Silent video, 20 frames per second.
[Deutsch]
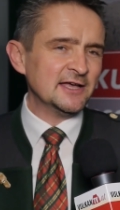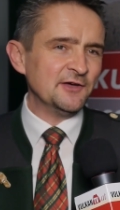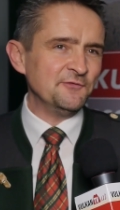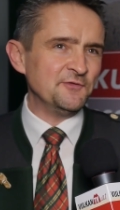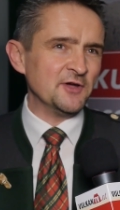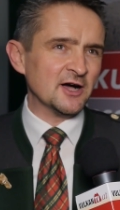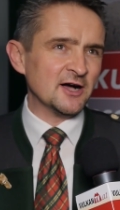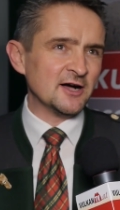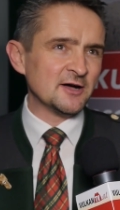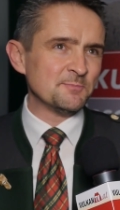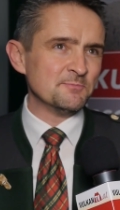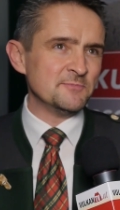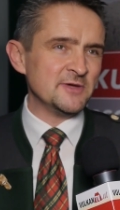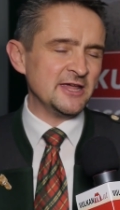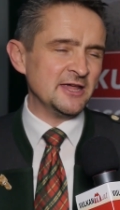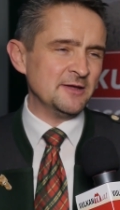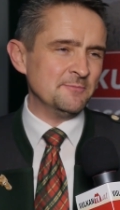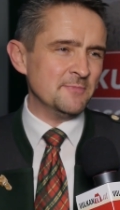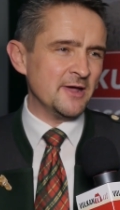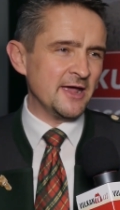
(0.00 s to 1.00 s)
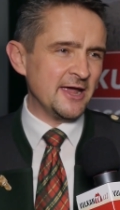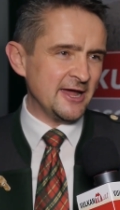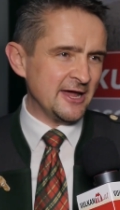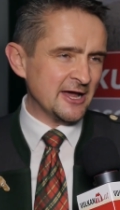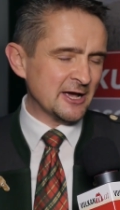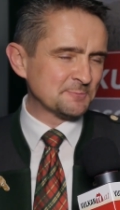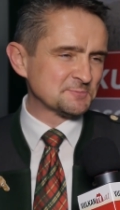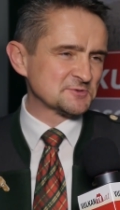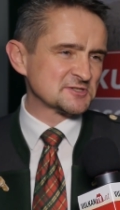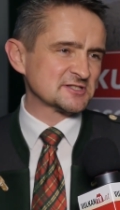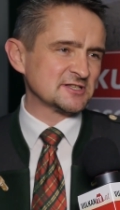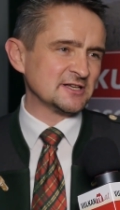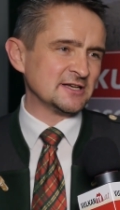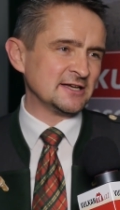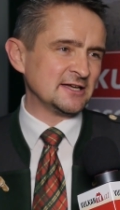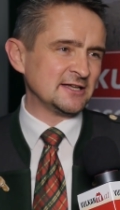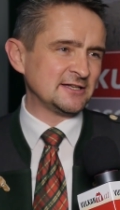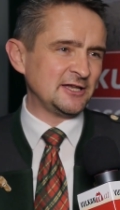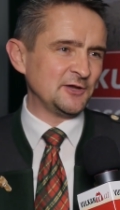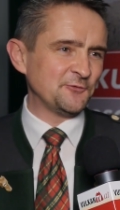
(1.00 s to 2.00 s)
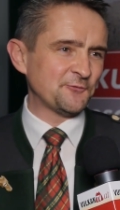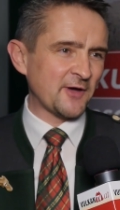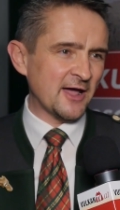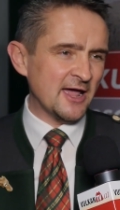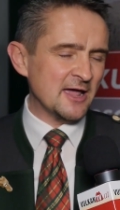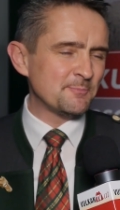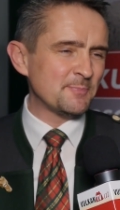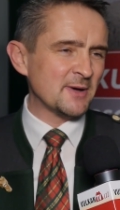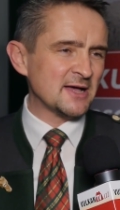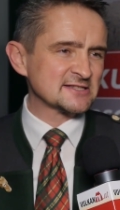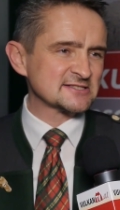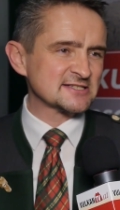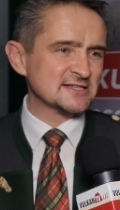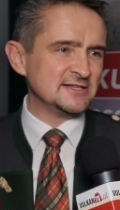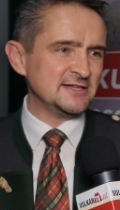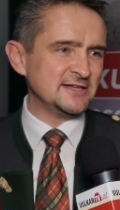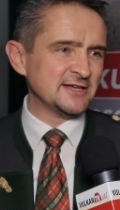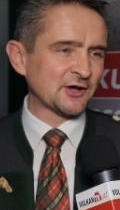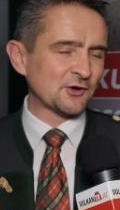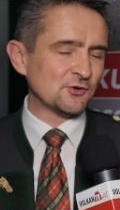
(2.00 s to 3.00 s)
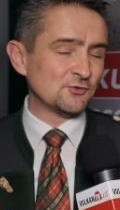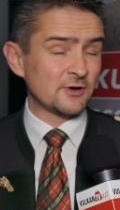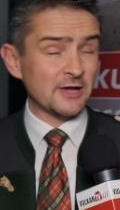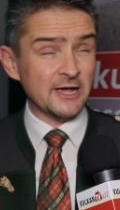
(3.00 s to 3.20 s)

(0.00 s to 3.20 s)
Wir haben im Herbst äh, die Freibadsanierung